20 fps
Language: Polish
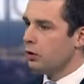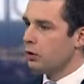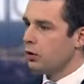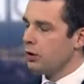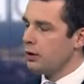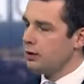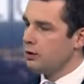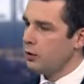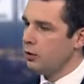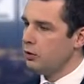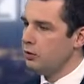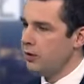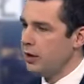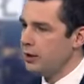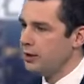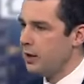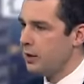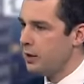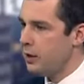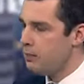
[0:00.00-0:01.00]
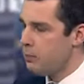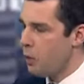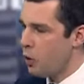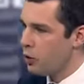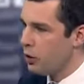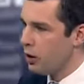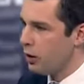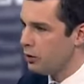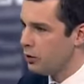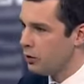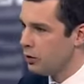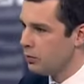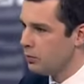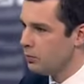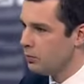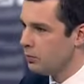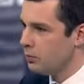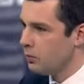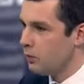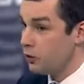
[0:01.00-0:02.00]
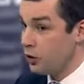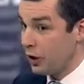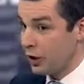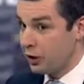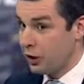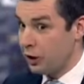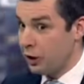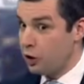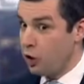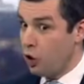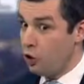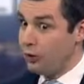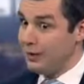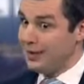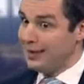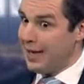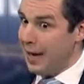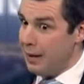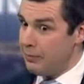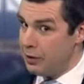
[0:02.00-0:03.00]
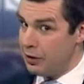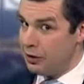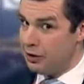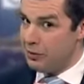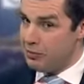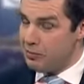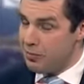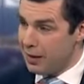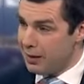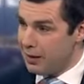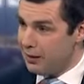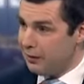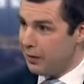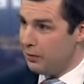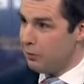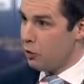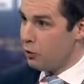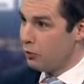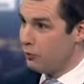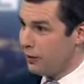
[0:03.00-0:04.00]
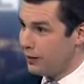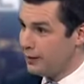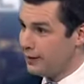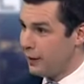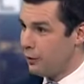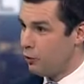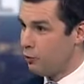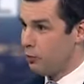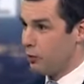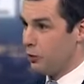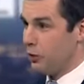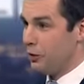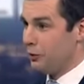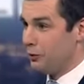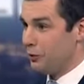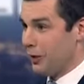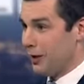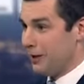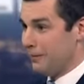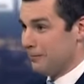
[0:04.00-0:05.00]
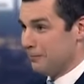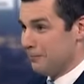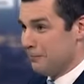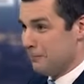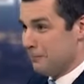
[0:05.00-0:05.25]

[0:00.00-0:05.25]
to jest odwracanie pojęć w czasie, kiedy oni sami tym manewrem odwracają pojęcia.